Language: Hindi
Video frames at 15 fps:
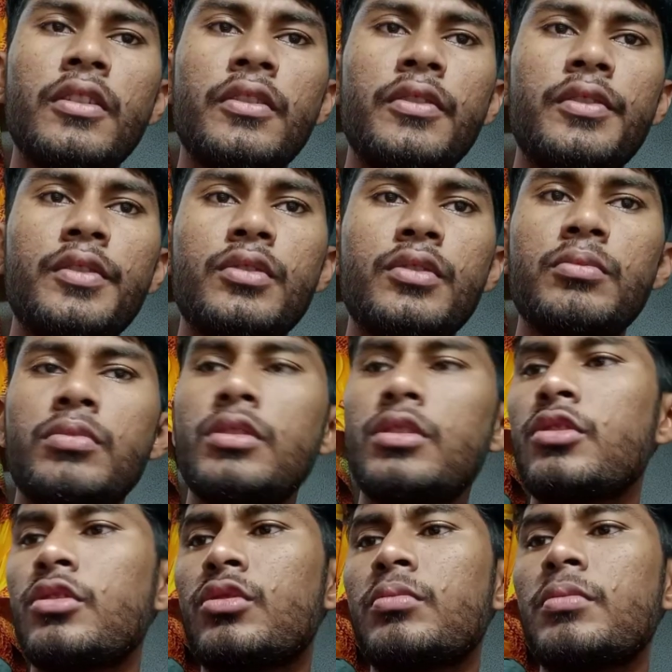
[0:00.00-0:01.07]
फिर तुम
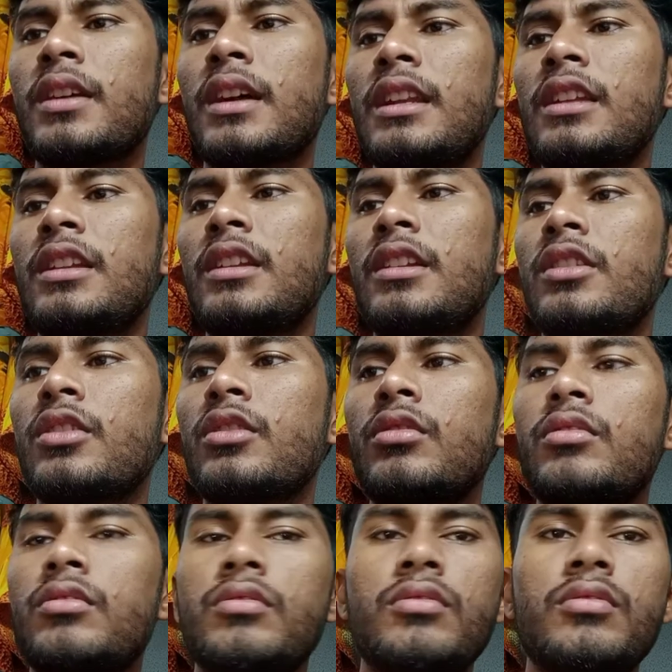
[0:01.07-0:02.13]
बोलते तुम काले दिखते
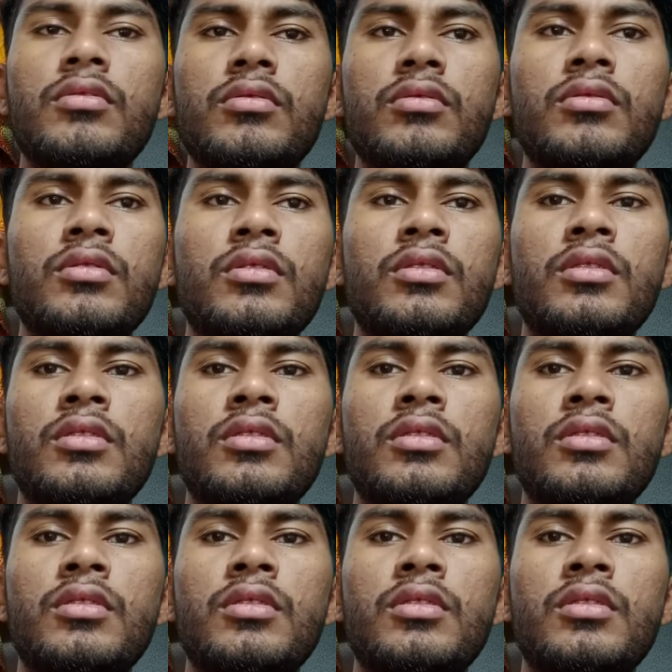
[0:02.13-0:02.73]
हो